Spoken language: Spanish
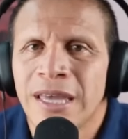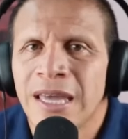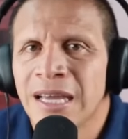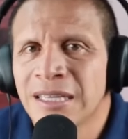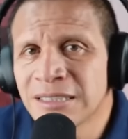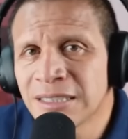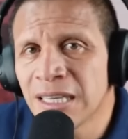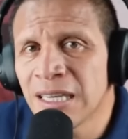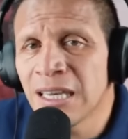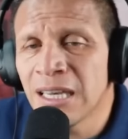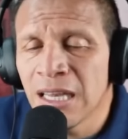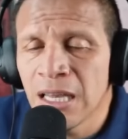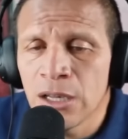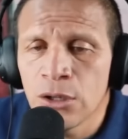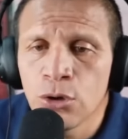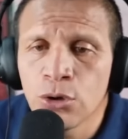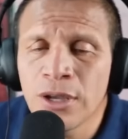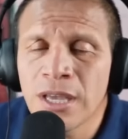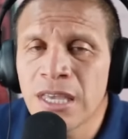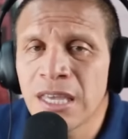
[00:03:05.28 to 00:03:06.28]
que hace,
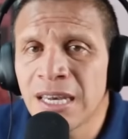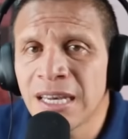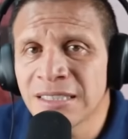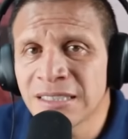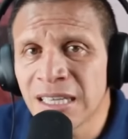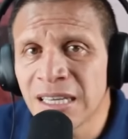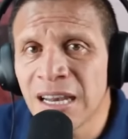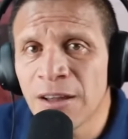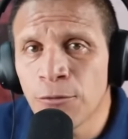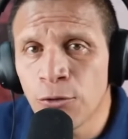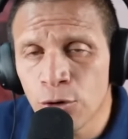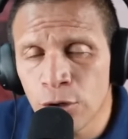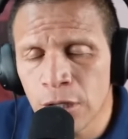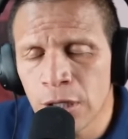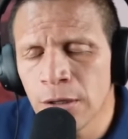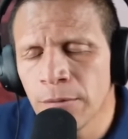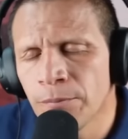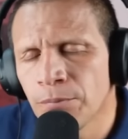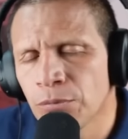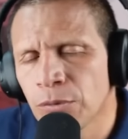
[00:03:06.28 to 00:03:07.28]
lo que quiere hacer la
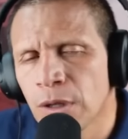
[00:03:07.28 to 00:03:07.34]
FORI.